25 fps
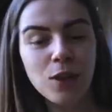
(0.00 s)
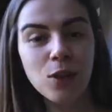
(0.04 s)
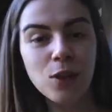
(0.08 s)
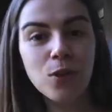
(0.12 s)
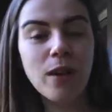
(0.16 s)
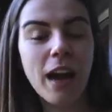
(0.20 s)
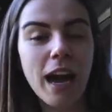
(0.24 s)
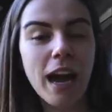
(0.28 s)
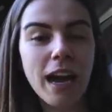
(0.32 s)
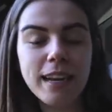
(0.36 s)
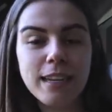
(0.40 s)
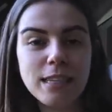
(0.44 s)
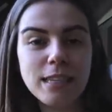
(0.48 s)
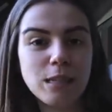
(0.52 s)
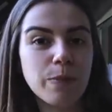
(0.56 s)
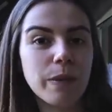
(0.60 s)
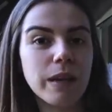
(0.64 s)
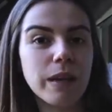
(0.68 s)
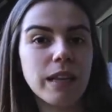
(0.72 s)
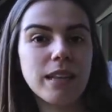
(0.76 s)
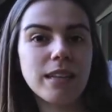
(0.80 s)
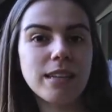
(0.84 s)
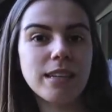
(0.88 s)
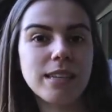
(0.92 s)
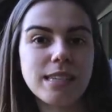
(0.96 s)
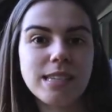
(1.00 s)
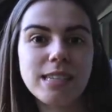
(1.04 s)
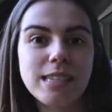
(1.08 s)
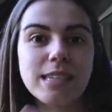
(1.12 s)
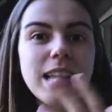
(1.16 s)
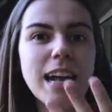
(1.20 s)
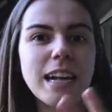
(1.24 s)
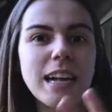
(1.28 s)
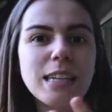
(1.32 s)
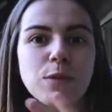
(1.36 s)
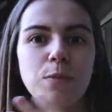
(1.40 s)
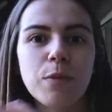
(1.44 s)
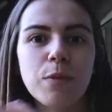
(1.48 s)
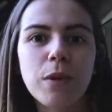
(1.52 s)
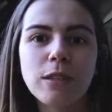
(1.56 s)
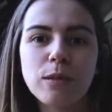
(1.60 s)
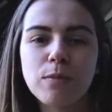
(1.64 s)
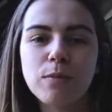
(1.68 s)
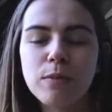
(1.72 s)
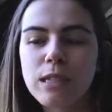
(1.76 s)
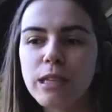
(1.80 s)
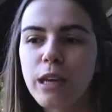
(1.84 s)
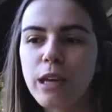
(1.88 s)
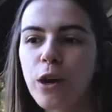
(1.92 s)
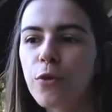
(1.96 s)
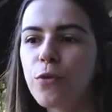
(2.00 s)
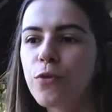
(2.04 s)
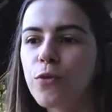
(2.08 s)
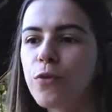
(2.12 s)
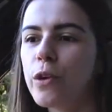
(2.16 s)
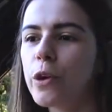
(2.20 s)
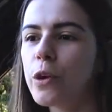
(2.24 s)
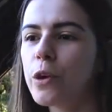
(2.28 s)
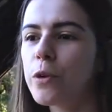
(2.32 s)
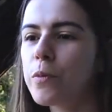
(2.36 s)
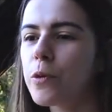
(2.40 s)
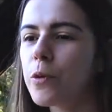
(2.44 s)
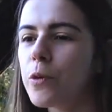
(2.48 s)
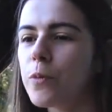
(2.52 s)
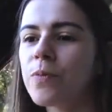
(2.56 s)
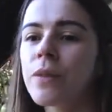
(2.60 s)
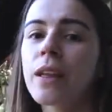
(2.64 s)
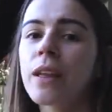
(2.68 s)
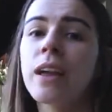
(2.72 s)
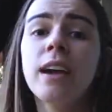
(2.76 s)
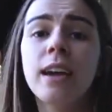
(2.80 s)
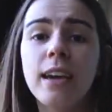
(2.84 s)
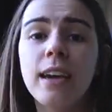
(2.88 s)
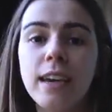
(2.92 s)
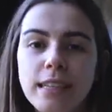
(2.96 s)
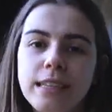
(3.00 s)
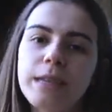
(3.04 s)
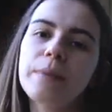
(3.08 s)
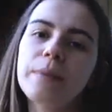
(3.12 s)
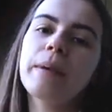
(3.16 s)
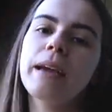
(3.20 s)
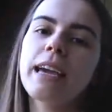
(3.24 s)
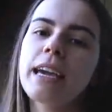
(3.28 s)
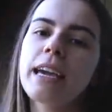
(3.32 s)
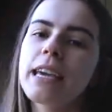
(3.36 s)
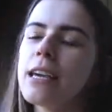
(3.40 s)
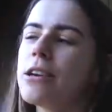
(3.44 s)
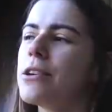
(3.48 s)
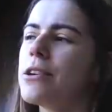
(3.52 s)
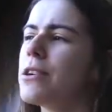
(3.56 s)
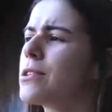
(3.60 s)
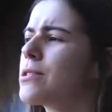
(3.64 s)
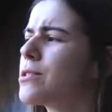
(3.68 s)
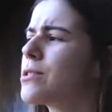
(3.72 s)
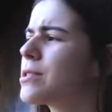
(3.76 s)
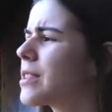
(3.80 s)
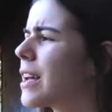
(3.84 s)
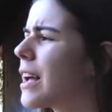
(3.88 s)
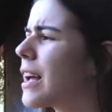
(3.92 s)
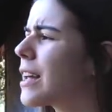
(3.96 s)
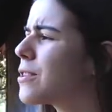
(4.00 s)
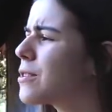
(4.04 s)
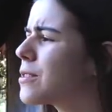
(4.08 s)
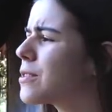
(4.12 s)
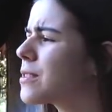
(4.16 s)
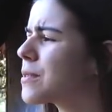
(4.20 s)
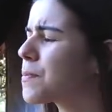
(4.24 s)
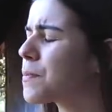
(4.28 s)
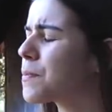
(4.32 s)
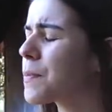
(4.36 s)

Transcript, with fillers: lugares pelas cidades próximas que eu filmo e também aqui em Rio dos Cedros.